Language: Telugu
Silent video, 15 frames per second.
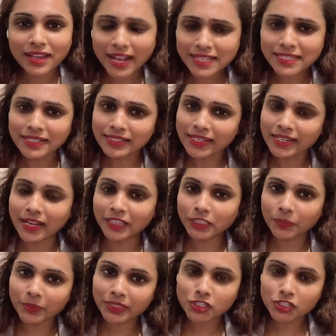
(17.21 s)
అసలుకి
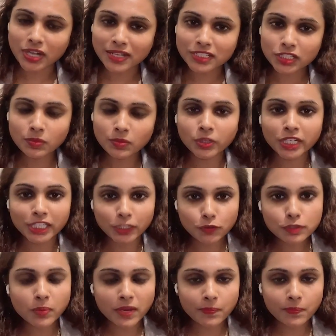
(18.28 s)
ఆంధ్రప్రదేశ్ రాష్ట్రంలోని
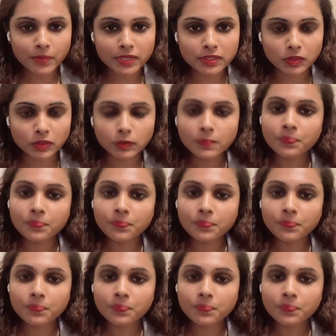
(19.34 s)
న్యూస్ పేపర్స్లో